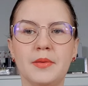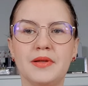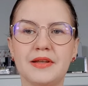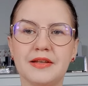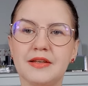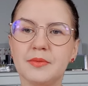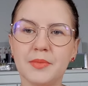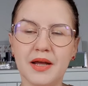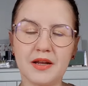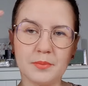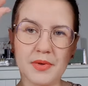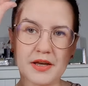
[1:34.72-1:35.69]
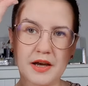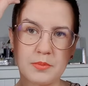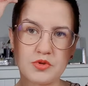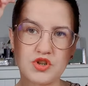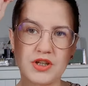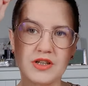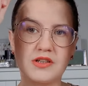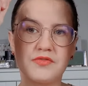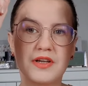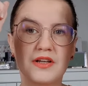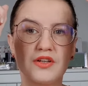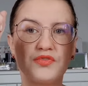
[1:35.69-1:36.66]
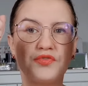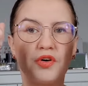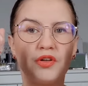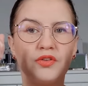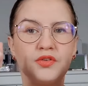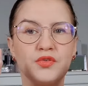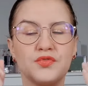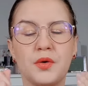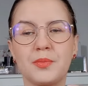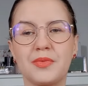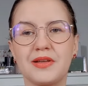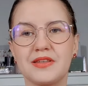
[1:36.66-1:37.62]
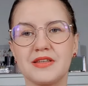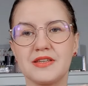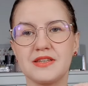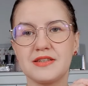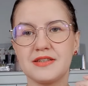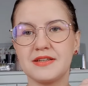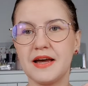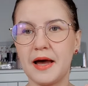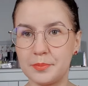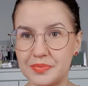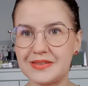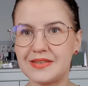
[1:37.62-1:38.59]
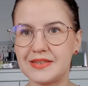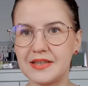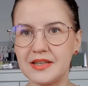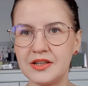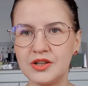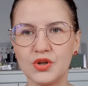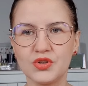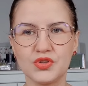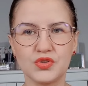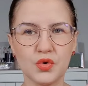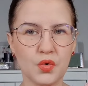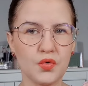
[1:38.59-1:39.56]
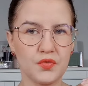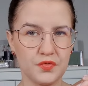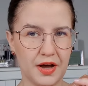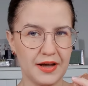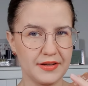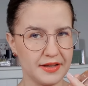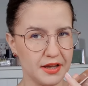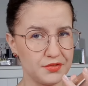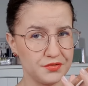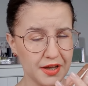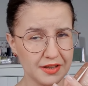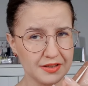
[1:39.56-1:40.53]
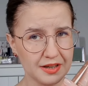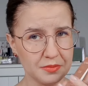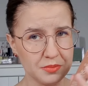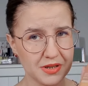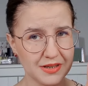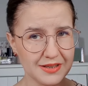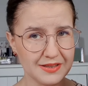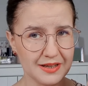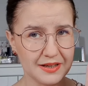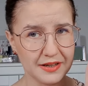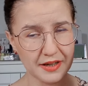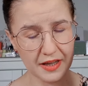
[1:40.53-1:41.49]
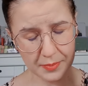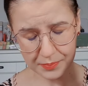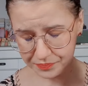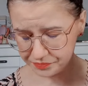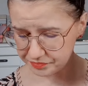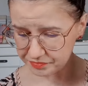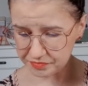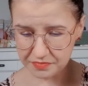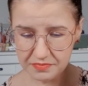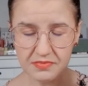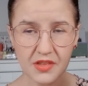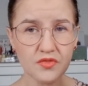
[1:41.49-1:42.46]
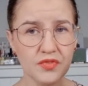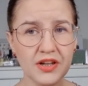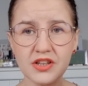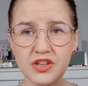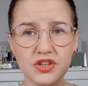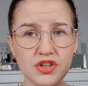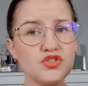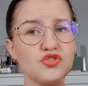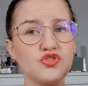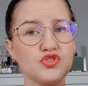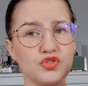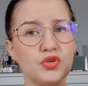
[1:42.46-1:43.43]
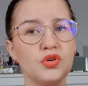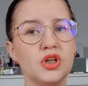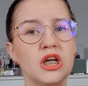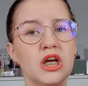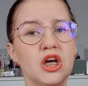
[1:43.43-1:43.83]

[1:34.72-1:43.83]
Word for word: äh, meine Make-up-Schicht wirklich von, vom Gesicht abziehen. So war der Effekt dann mit dieser Creme. Fand ich nicht schön